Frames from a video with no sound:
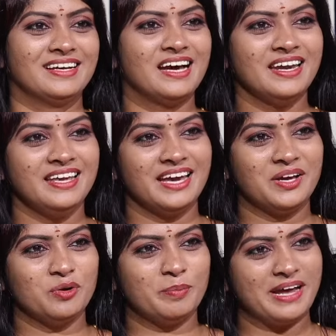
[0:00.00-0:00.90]
కానీ
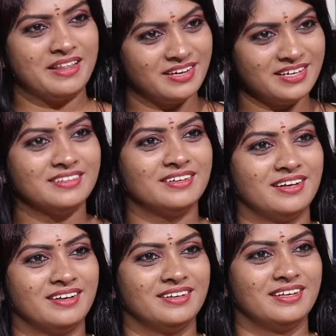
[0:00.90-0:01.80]
ఎక్కువ ప్రాధాన్యత
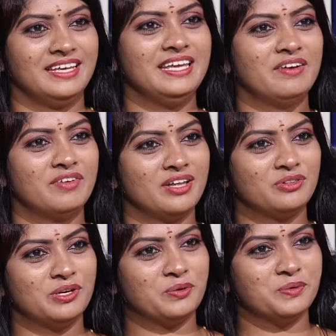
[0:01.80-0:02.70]
ఈ
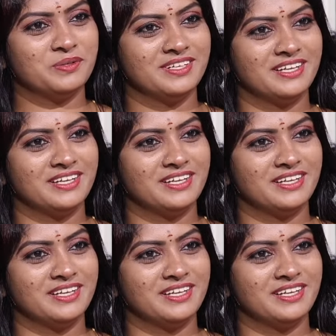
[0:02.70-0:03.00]
నవరాత్రులకు ఉంటుంది